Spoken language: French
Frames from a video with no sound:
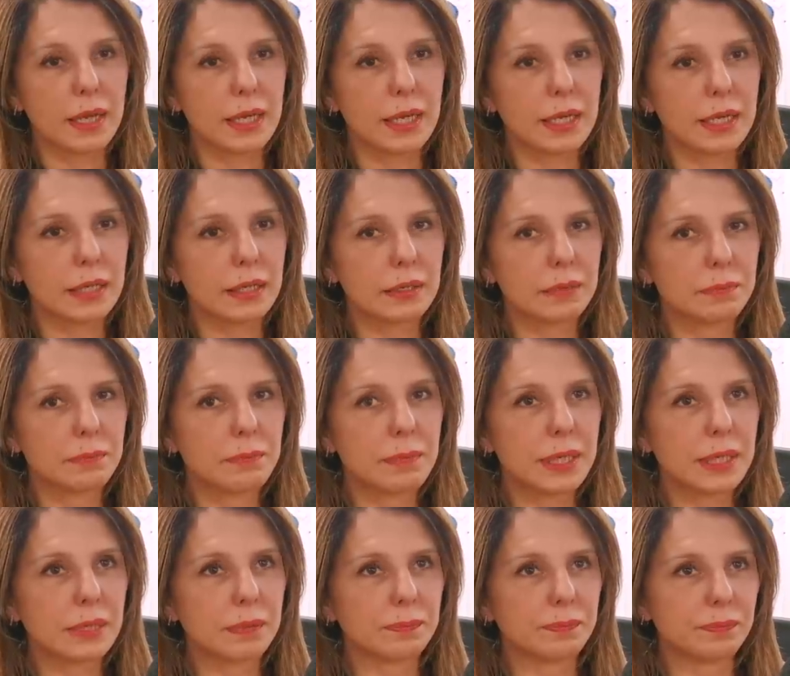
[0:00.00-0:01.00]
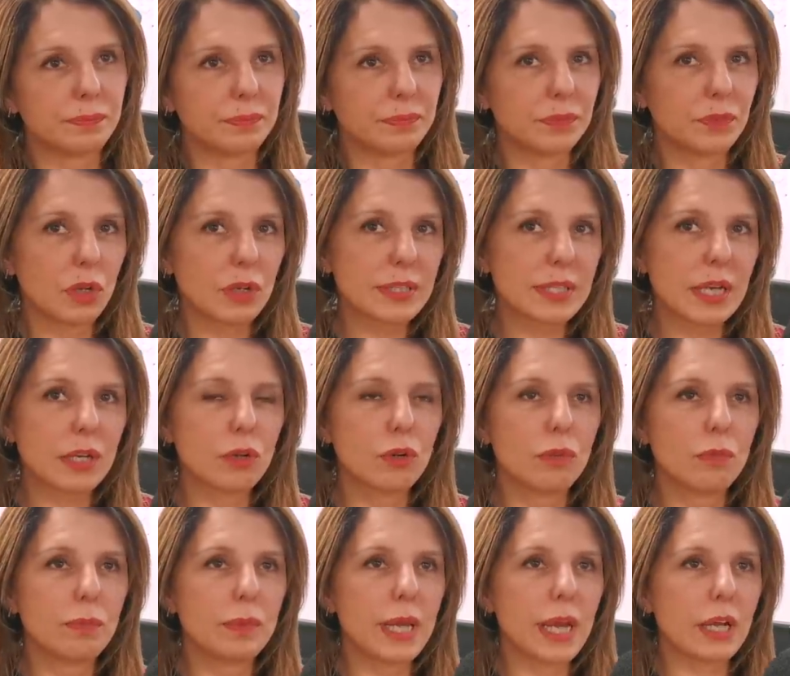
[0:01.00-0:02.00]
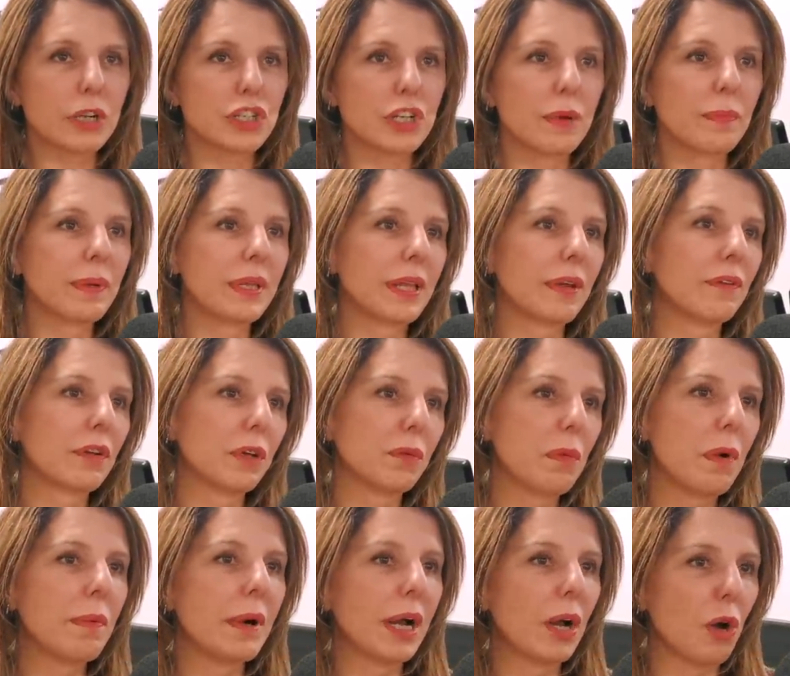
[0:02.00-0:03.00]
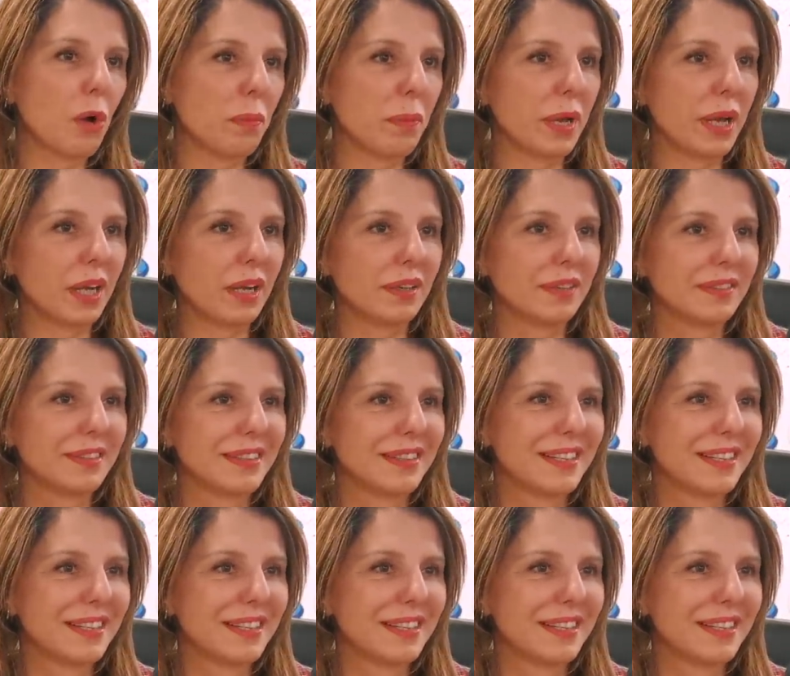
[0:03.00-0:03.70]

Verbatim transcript: Et mais dans cette lumière, j'amène avec moi ma grand-mère.